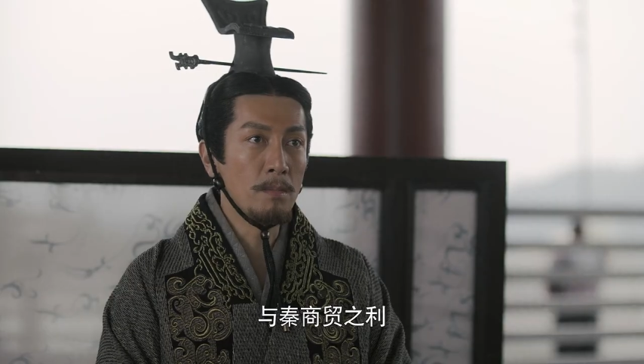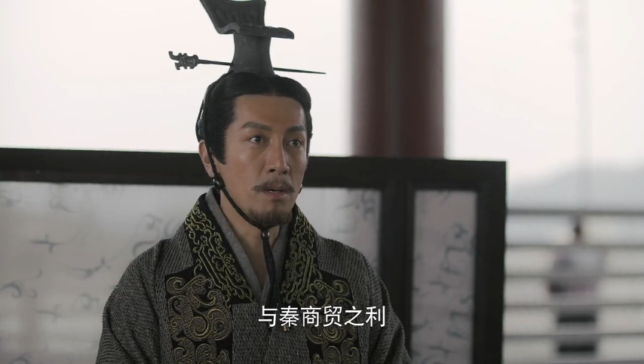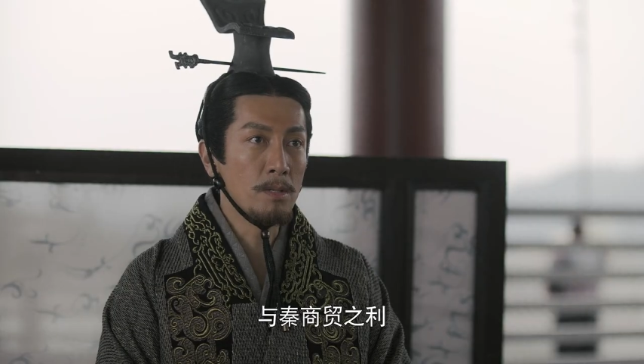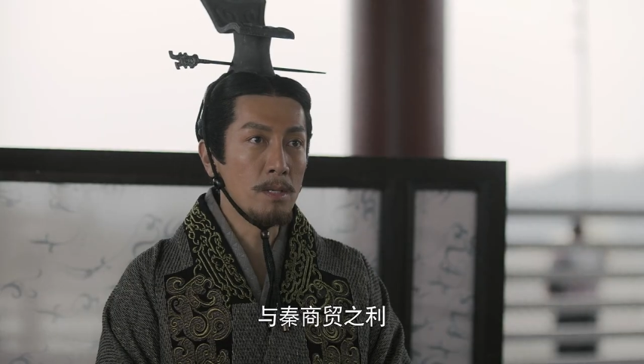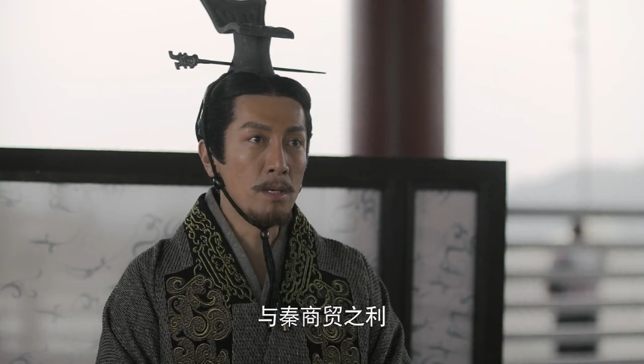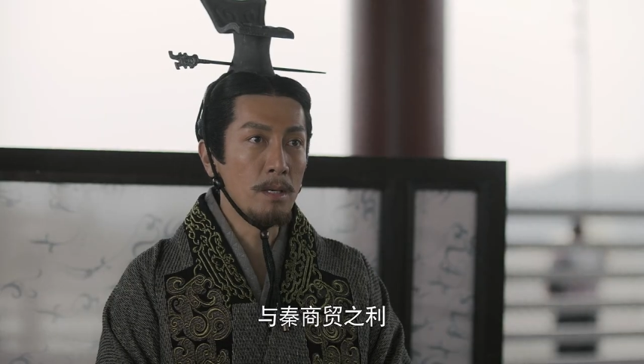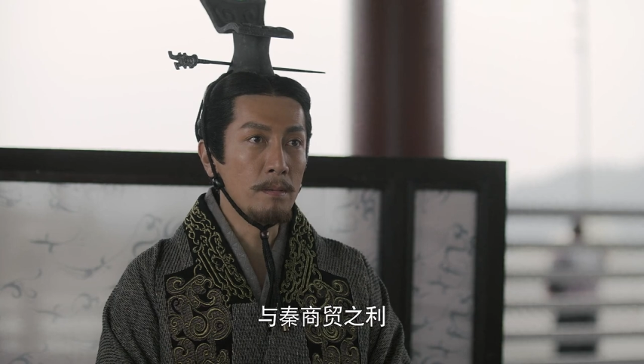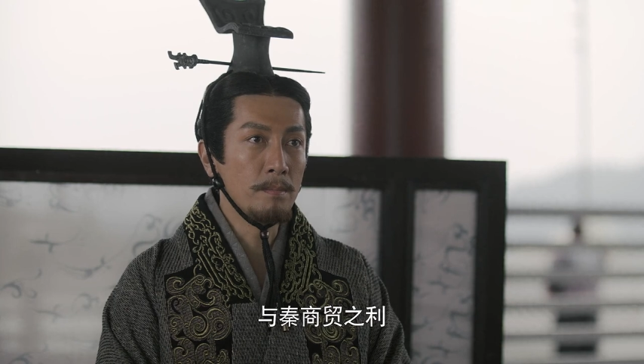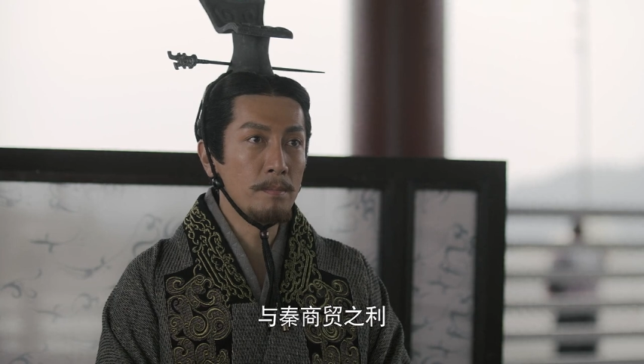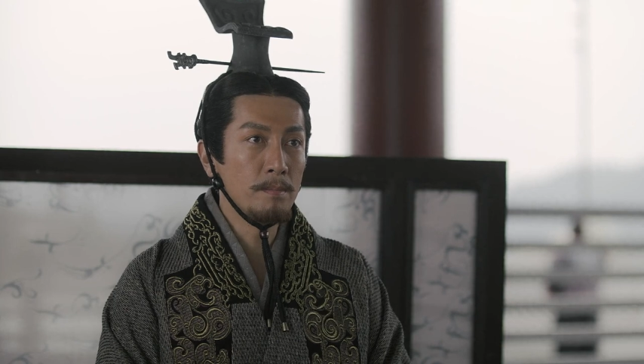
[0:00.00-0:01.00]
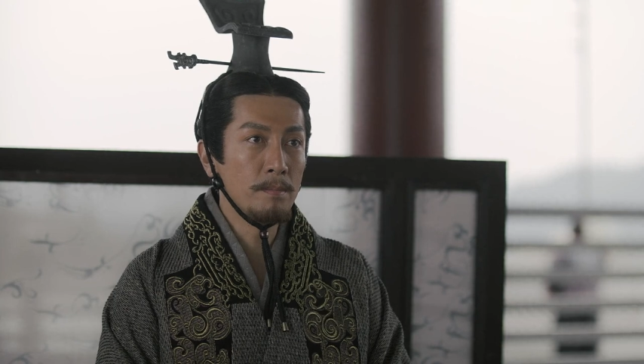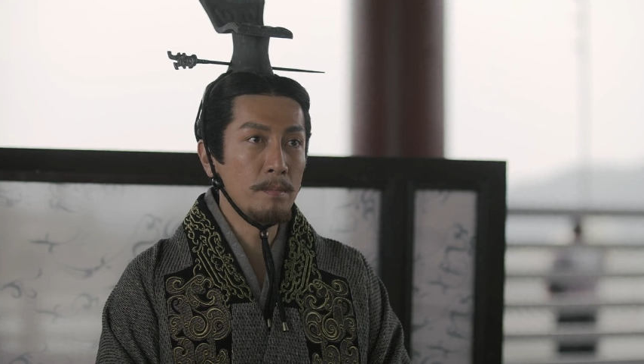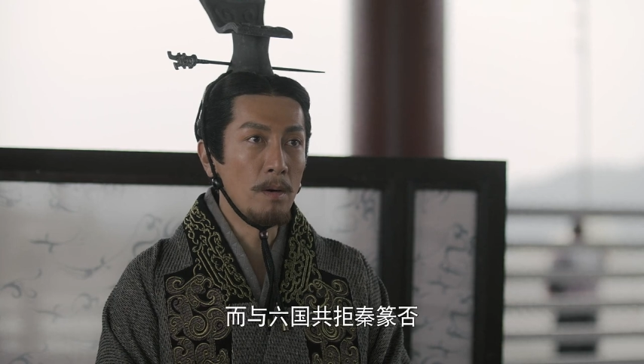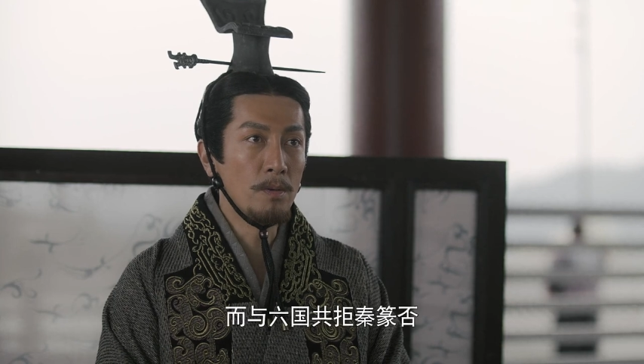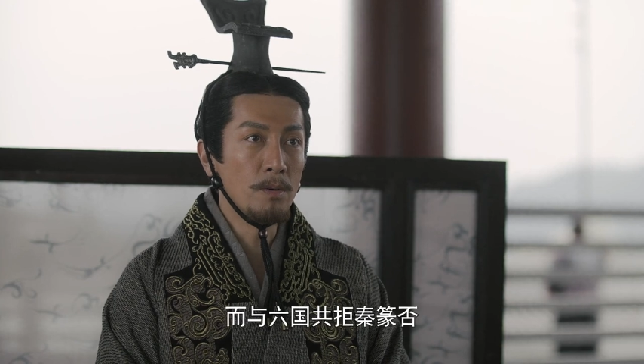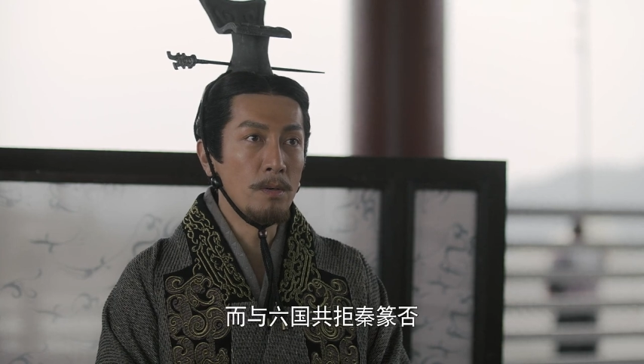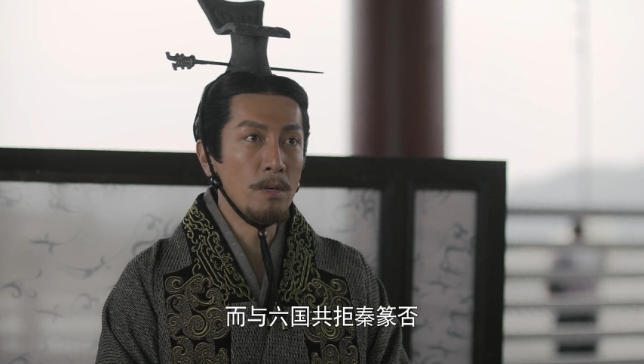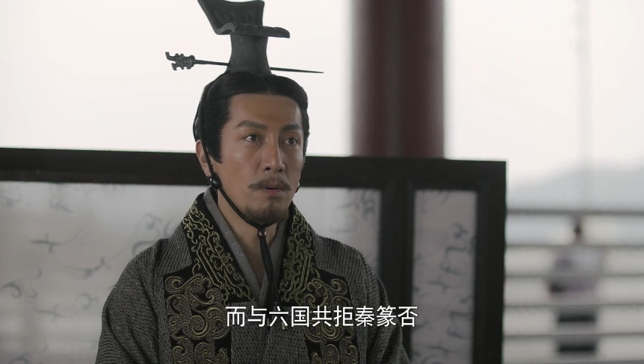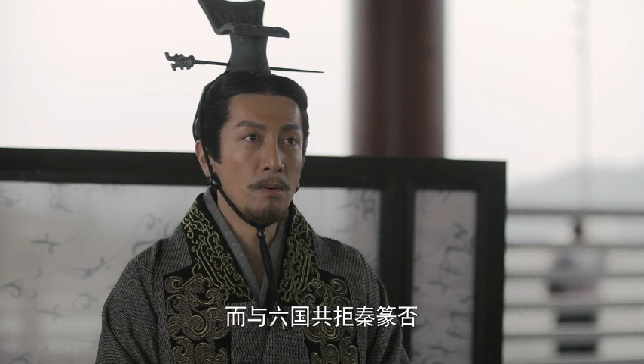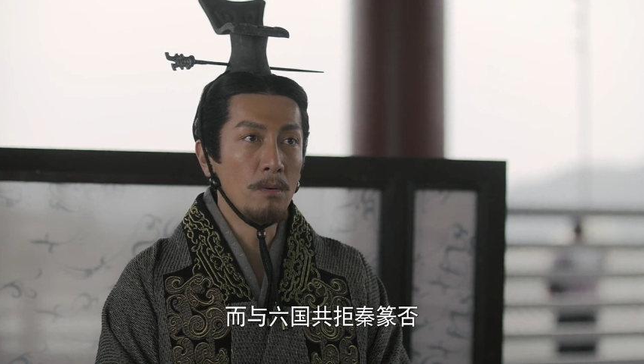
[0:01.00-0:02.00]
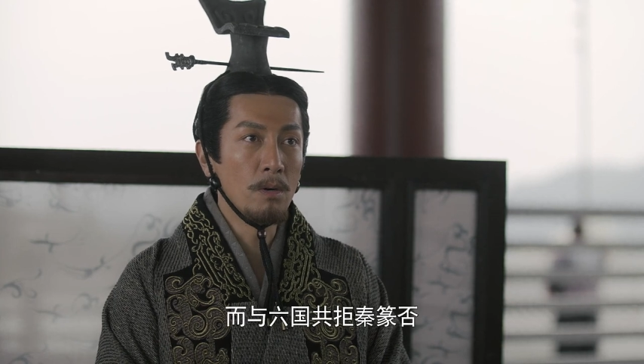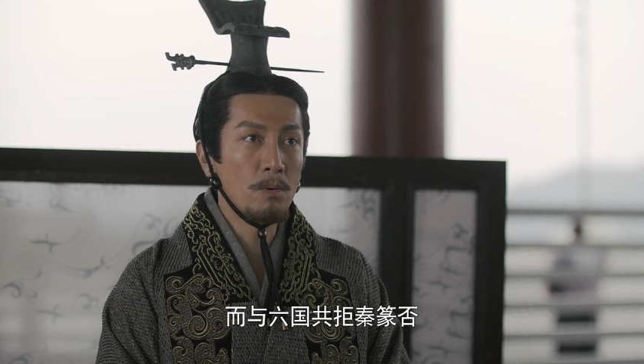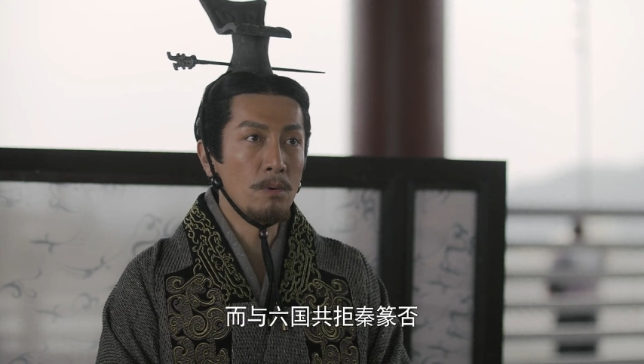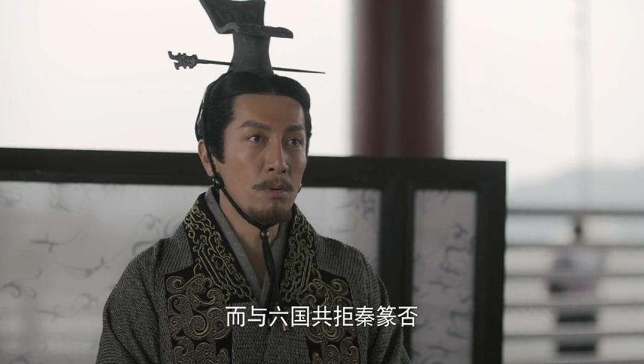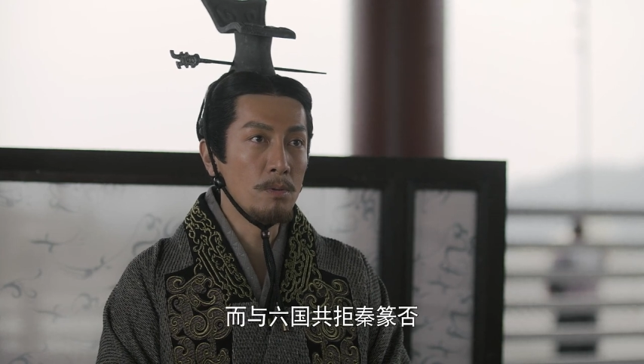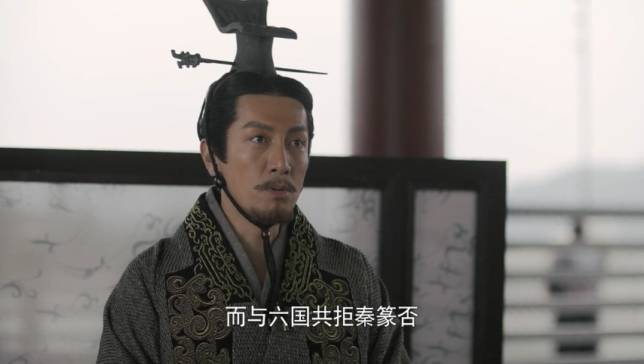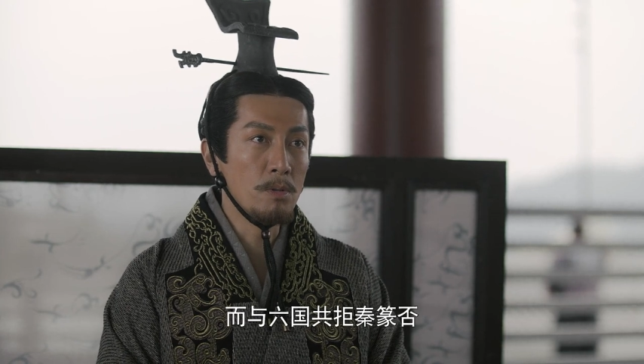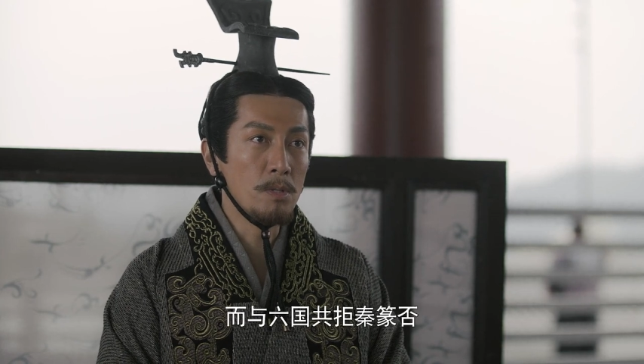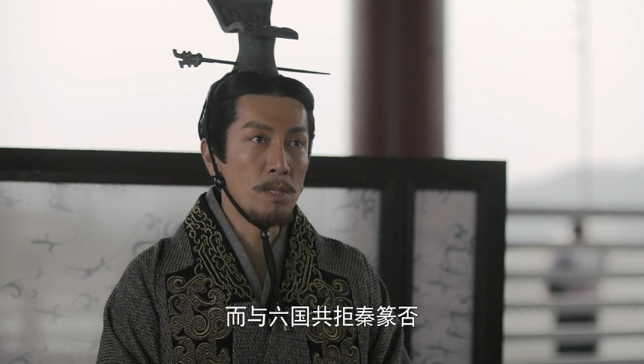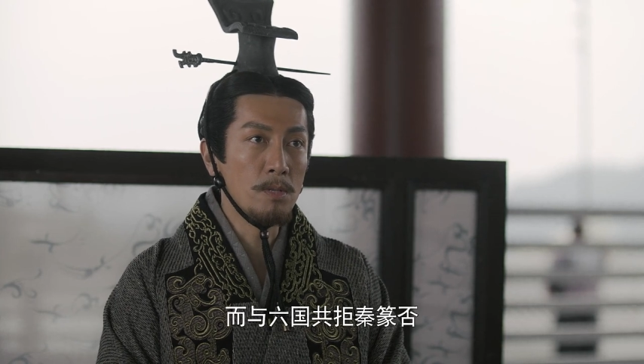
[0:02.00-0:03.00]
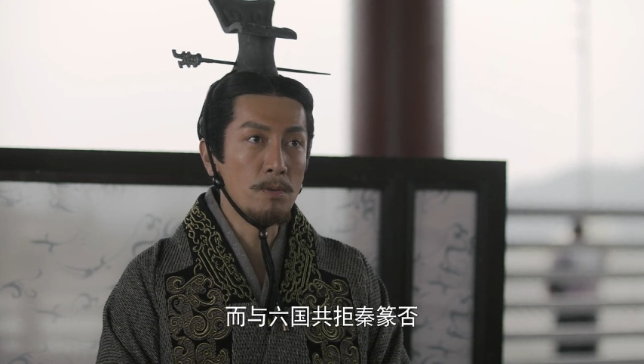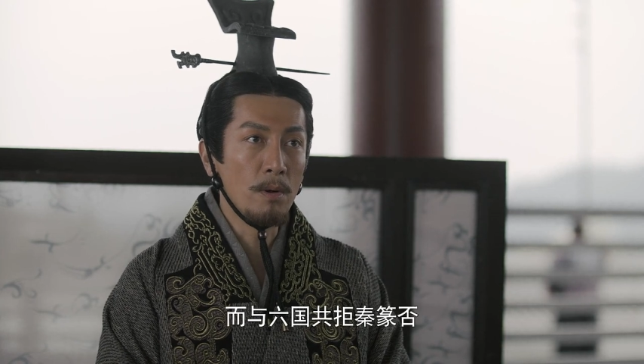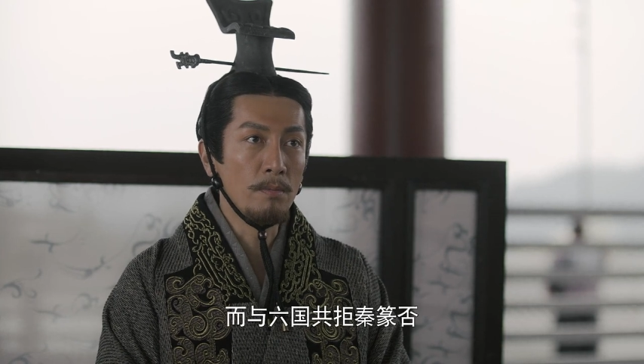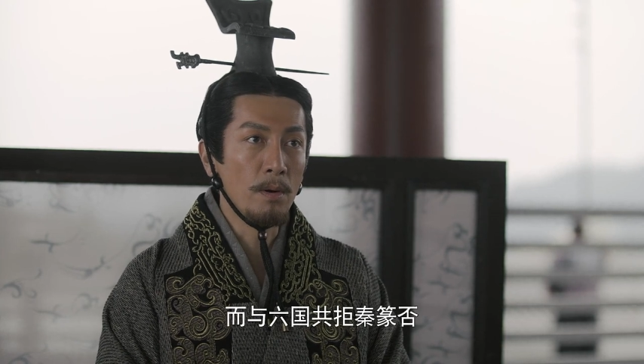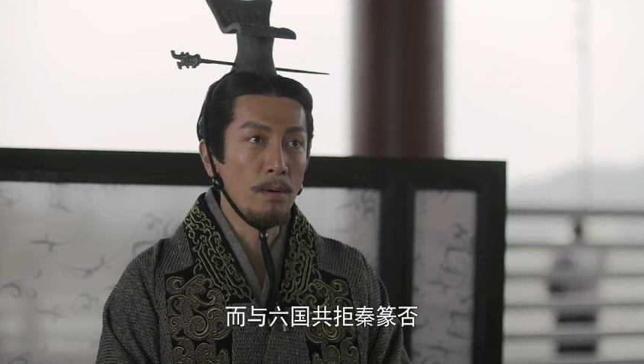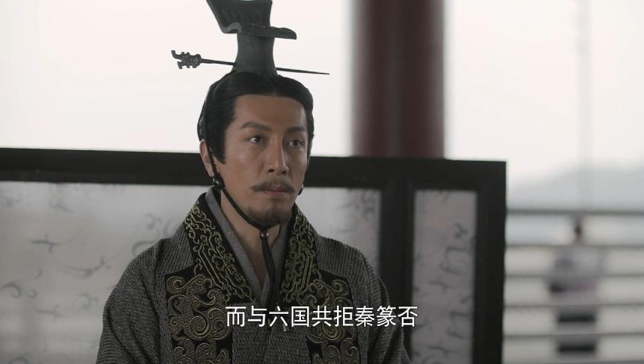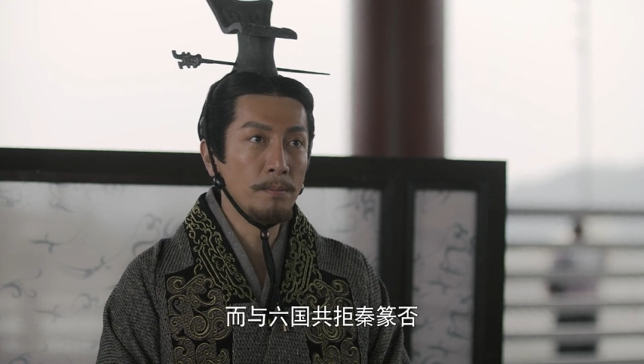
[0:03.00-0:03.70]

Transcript: 贸之利，而与六国共聚秦篆否？